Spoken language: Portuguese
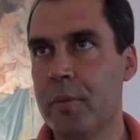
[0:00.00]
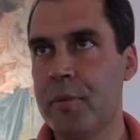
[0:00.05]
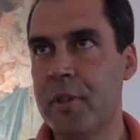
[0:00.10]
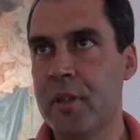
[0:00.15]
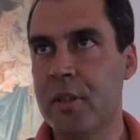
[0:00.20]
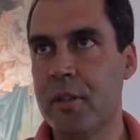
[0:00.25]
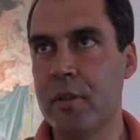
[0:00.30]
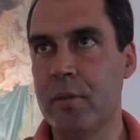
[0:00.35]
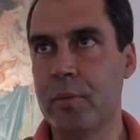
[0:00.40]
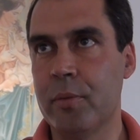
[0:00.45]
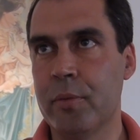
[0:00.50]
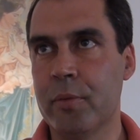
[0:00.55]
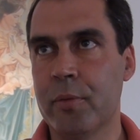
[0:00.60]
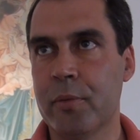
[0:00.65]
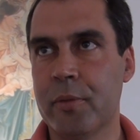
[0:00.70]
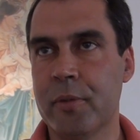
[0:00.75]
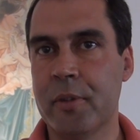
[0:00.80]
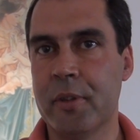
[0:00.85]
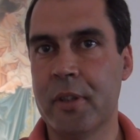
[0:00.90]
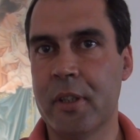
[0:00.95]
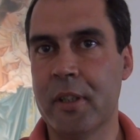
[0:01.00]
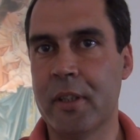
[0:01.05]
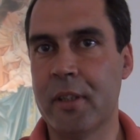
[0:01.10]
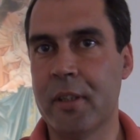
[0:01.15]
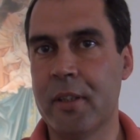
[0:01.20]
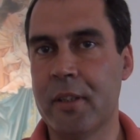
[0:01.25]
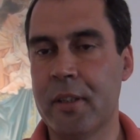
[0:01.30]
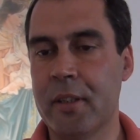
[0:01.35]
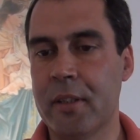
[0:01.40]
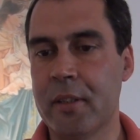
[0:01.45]
objetivo
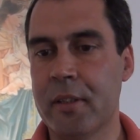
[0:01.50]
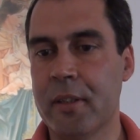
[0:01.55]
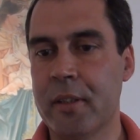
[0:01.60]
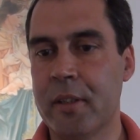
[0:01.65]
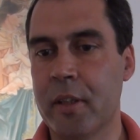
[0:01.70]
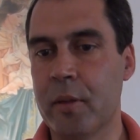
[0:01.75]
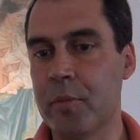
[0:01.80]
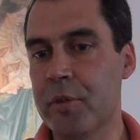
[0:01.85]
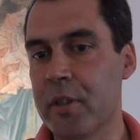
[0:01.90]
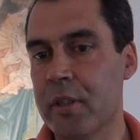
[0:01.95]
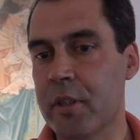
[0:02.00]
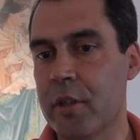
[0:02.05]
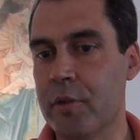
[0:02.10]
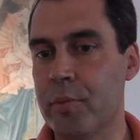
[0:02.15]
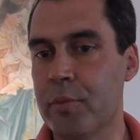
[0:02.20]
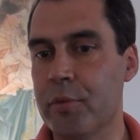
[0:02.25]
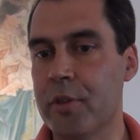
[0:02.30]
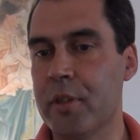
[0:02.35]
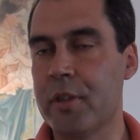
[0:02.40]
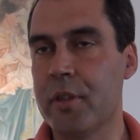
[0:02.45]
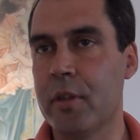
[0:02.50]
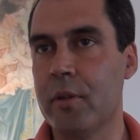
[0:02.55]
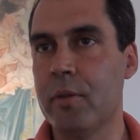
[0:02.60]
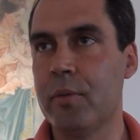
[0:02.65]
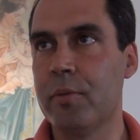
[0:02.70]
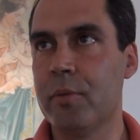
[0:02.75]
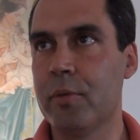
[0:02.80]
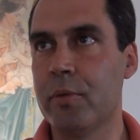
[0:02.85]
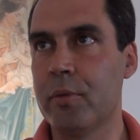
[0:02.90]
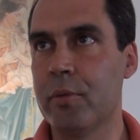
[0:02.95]
de, de, de termos esta
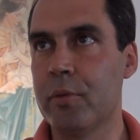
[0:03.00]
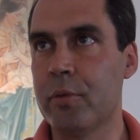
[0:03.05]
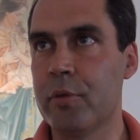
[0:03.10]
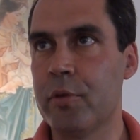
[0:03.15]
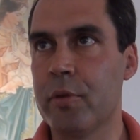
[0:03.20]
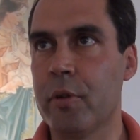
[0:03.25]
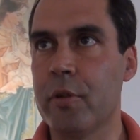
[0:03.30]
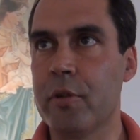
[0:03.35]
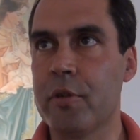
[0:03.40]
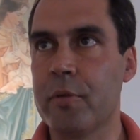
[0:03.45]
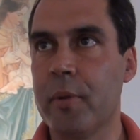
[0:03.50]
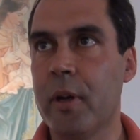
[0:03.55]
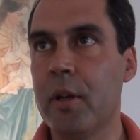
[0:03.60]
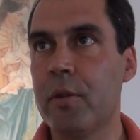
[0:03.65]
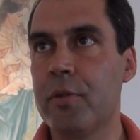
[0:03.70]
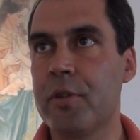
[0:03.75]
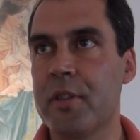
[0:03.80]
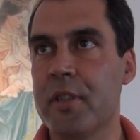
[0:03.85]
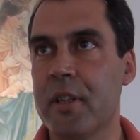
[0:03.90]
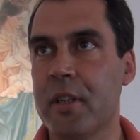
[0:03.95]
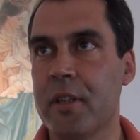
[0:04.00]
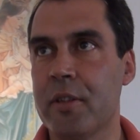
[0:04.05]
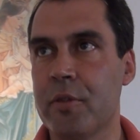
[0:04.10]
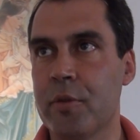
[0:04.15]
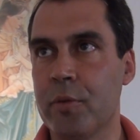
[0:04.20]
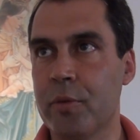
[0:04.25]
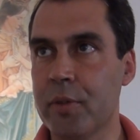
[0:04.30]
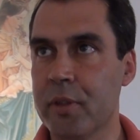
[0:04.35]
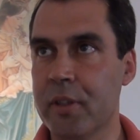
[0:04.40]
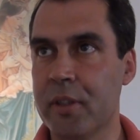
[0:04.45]
exposição do João Osvaldo, que já é a
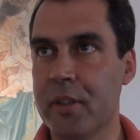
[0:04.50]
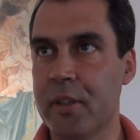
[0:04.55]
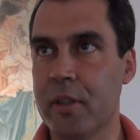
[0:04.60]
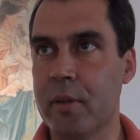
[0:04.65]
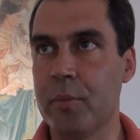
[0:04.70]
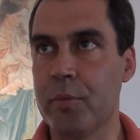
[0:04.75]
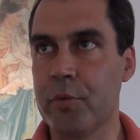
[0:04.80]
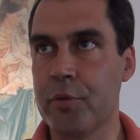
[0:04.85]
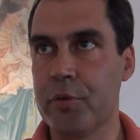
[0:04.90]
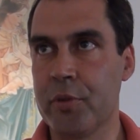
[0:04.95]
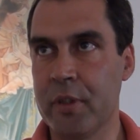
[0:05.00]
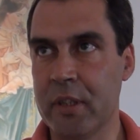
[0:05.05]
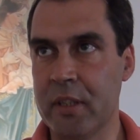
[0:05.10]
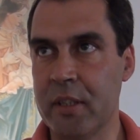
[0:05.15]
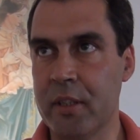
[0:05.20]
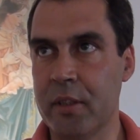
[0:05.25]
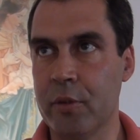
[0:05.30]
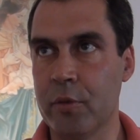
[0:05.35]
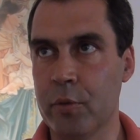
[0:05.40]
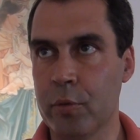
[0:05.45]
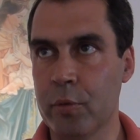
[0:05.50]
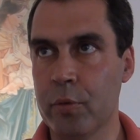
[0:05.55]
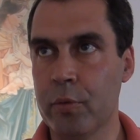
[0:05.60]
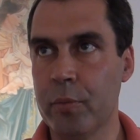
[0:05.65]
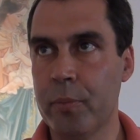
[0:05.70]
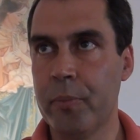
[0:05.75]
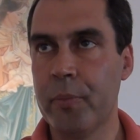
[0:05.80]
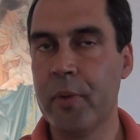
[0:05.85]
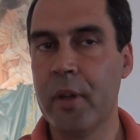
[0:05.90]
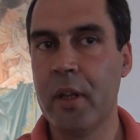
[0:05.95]
segunda que temos aqui no,
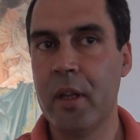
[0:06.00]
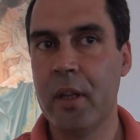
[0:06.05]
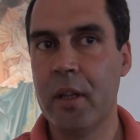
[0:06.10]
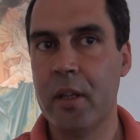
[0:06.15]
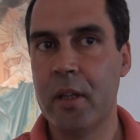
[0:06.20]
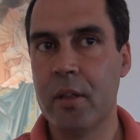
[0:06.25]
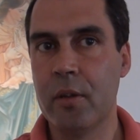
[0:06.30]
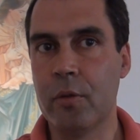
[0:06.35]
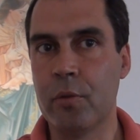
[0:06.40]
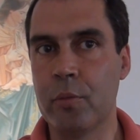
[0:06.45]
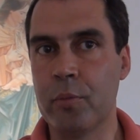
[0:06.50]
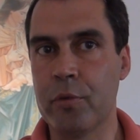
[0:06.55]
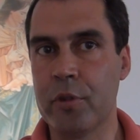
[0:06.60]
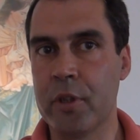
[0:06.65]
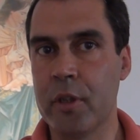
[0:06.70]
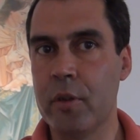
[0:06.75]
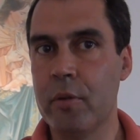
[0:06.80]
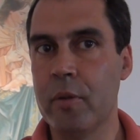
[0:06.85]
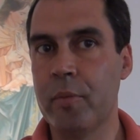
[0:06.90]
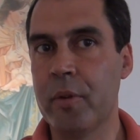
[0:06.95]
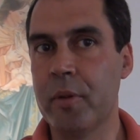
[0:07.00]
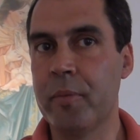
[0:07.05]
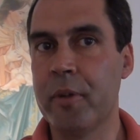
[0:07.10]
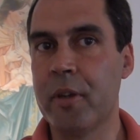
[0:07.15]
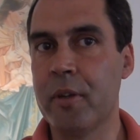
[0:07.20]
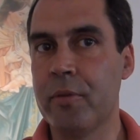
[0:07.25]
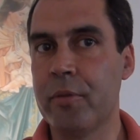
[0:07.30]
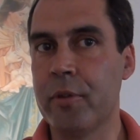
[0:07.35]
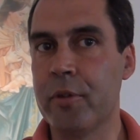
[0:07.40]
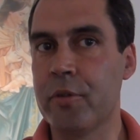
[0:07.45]
no museu, a
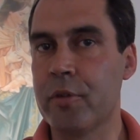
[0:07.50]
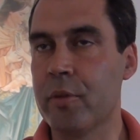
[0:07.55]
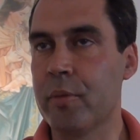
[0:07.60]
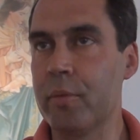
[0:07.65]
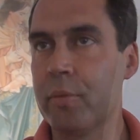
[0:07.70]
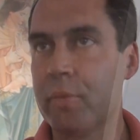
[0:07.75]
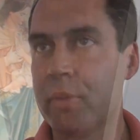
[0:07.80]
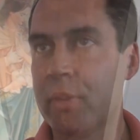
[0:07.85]
primeira foi sobre um